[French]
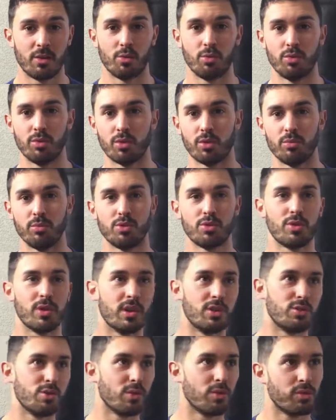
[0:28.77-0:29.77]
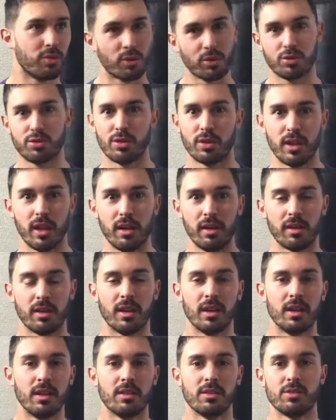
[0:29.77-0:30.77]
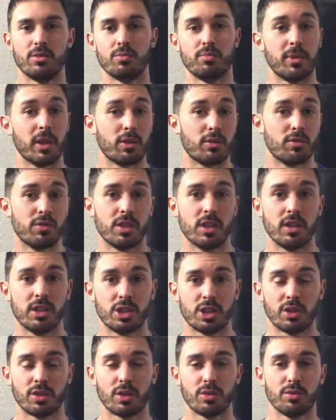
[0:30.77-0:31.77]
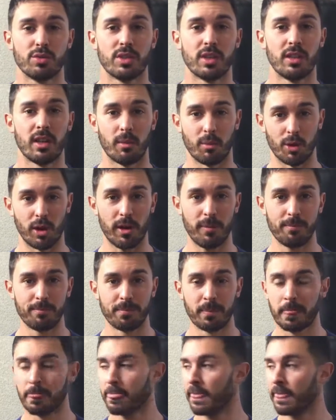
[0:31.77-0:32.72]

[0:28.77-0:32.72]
ou une musculation fonctionnelle. Peut-être que vous avez déjà entendu ces termes-là.